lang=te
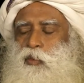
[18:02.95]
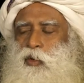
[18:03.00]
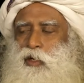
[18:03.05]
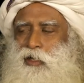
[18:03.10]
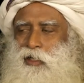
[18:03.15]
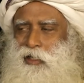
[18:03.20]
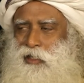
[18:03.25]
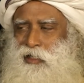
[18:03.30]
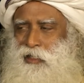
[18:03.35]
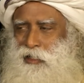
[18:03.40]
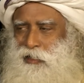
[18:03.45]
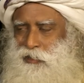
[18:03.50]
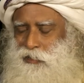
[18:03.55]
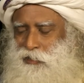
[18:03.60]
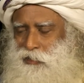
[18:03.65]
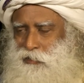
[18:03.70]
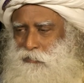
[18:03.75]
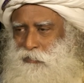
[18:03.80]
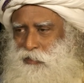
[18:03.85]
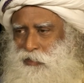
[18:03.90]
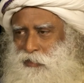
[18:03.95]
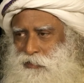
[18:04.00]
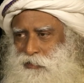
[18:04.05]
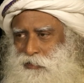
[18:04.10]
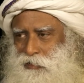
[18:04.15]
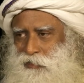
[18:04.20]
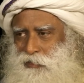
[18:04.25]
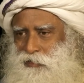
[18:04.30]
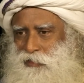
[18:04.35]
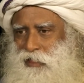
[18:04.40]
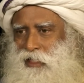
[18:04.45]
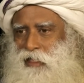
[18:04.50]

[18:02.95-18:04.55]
ఎన్ఆర్సీ అంటే ఏమిటంటే